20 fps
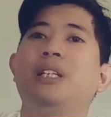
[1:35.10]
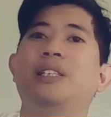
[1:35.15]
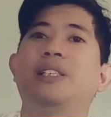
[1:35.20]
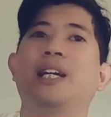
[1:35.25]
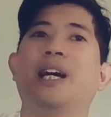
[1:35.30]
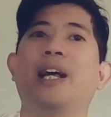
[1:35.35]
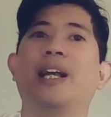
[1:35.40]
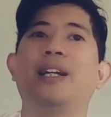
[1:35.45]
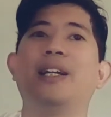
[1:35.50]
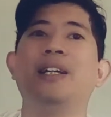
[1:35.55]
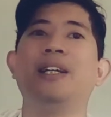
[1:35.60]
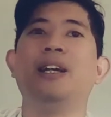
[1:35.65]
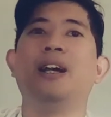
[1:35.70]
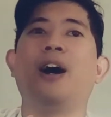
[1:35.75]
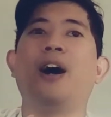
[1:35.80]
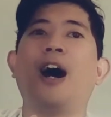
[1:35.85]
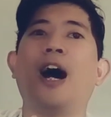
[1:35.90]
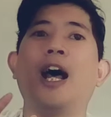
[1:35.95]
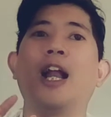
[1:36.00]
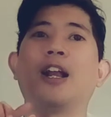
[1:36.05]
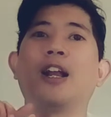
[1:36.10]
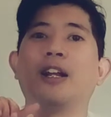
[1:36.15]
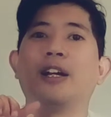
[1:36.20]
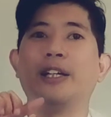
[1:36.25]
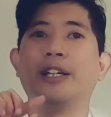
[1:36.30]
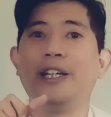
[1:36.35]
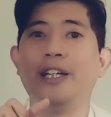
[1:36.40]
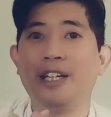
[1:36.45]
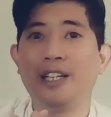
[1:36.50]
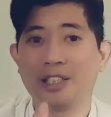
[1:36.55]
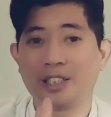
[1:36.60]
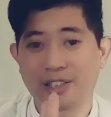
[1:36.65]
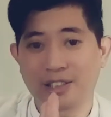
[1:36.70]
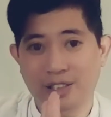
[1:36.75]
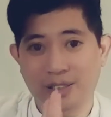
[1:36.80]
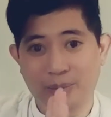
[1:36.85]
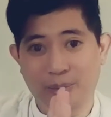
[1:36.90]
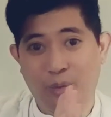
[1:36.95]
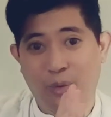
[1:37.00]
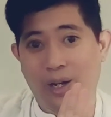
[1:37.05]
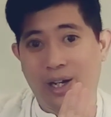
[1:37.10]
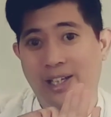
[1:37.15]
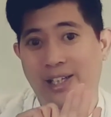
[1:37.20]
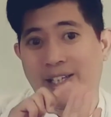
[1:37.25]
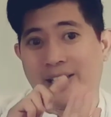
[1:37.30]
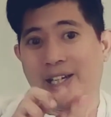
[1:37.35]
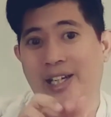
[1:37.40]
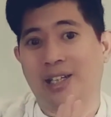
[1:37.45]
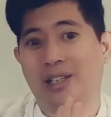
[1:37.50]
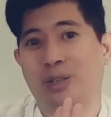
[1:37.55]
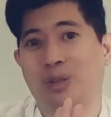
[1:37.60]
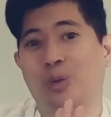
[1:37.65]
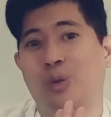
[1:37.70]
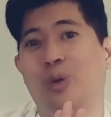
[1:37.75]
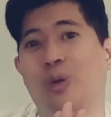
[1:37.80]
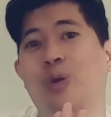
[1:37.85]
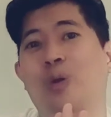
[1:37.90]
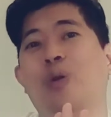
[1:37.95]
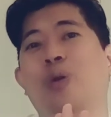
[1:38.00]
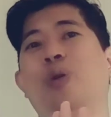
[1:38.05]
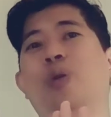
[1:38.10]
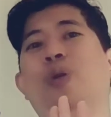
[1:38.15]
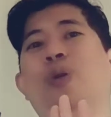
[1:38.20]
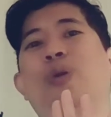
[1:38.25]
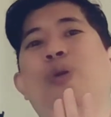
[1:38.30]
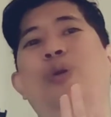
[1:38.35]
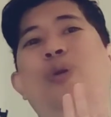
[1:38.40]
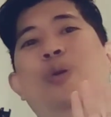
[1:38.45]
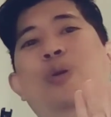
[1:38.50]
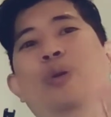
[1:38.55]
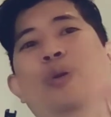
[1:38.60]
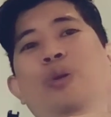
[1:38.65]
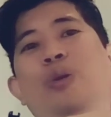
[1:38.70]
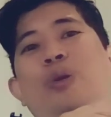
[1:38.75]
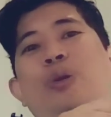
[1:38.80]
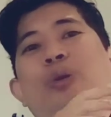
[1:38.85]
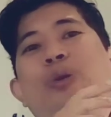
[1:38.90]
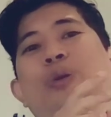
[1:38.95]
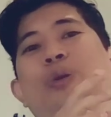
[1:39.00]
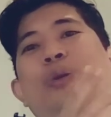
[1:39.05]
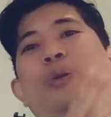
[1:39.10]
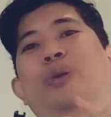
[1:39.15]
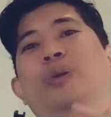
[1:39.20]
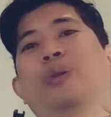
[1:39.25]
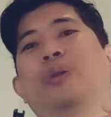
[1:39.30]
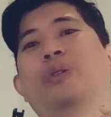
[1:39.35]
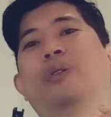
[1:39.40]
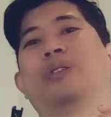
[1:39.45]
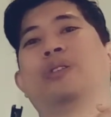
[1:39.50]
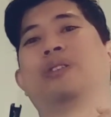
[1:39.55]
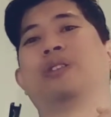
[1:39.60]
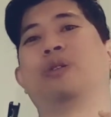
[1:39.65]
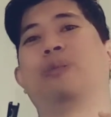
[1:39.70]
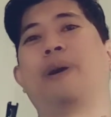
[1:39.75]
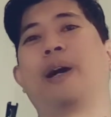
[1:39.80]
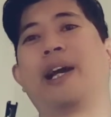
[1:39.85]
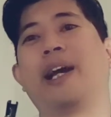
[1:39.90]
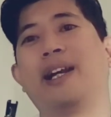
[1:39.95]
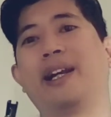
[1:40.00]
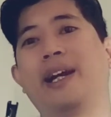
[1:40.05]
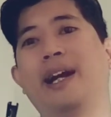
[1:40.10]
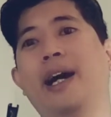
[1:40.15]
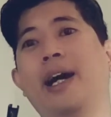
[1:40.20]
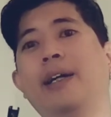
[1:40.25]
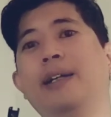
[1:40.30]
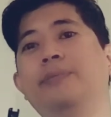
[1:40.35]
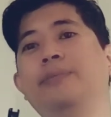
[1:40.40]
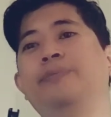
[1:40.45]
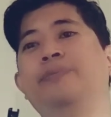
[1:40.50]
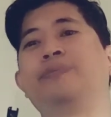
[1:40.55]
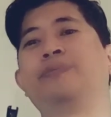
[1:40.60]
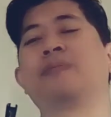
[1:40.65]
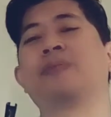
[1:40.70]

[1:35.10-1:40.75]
Jadi all in semuanya. Tuh. Lumayan ya.